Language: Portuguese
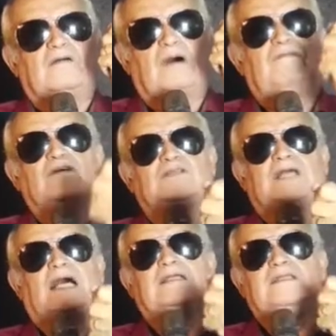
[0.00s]
com a
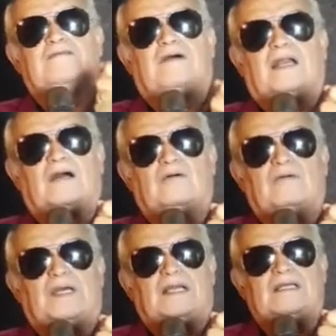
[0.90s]
vontade de falar
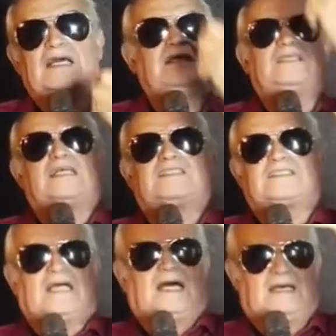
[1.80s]
com ele, e ele já
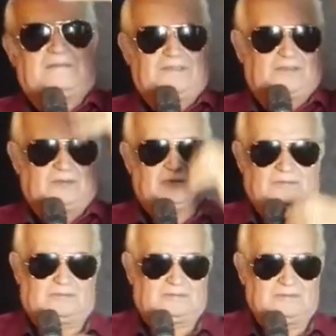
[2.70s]
sabe
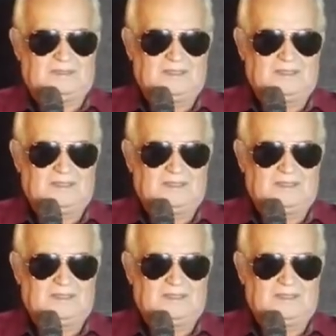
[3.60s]
tudo.